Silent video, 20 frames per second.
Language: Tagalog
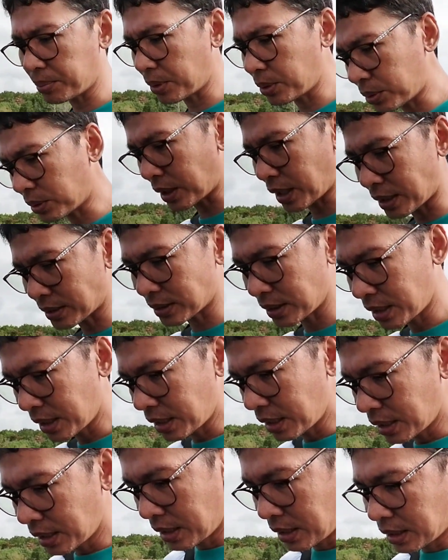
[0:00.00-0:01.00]
prutas.
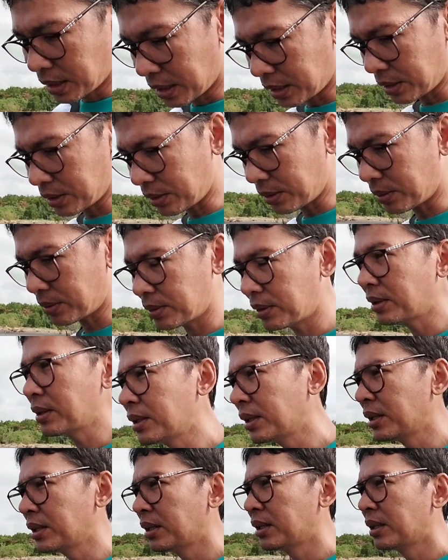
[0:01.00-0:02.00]
Ano?
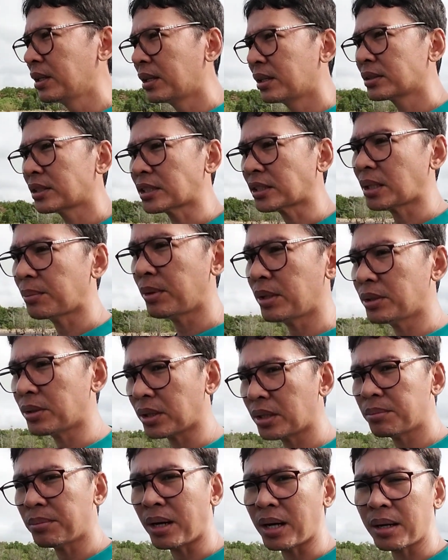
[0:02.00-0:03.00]
Sasabihin ng
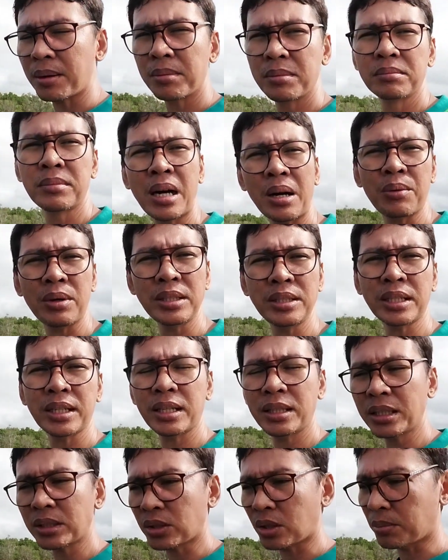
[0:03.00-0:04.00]
iba, bawal yang
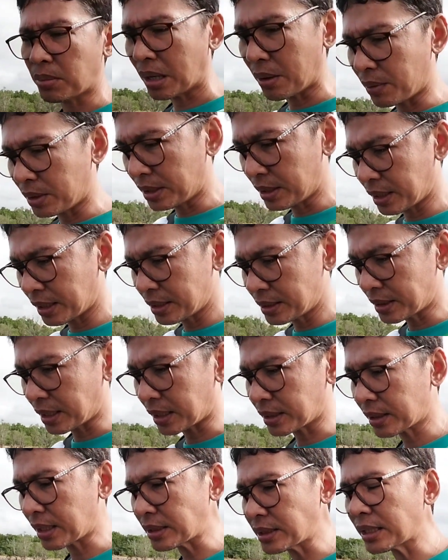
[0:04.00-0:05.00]
ganito, bawal yang
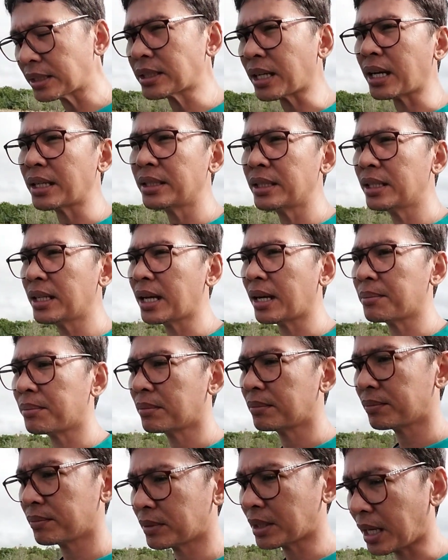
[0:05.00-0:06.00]
ganyan kasi sa kanila
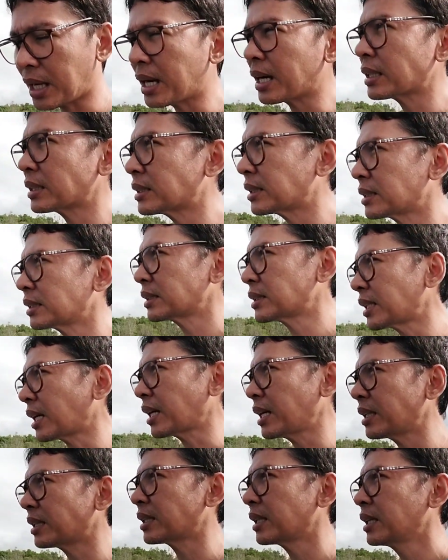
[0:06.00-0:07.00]

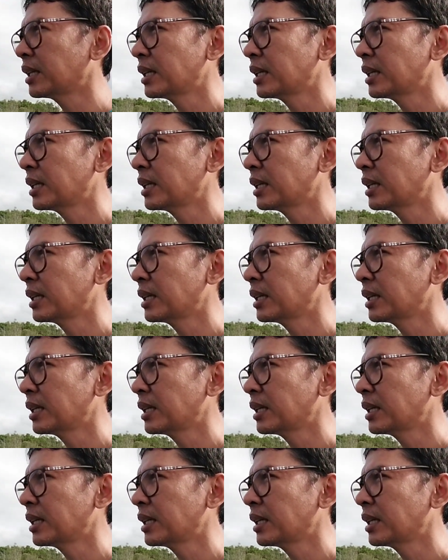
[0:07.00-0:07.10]
nakakasakit.